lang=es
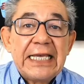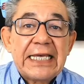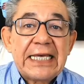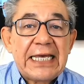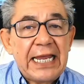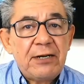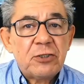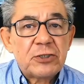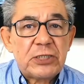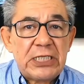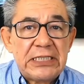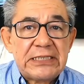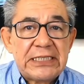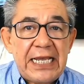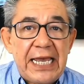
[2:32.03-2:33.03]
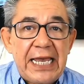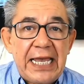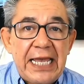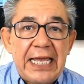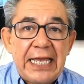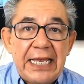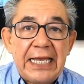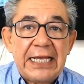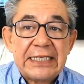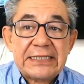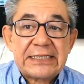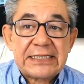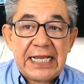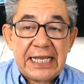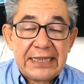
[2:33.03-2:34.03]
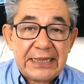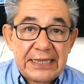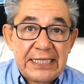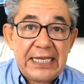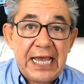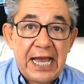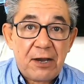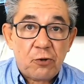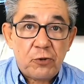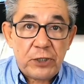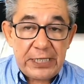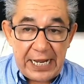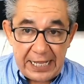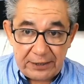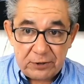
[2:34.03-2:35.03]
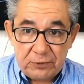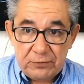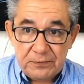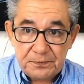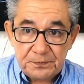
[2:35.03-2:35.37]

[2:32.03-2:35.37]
¿Qué nos dice Santiago Nieto?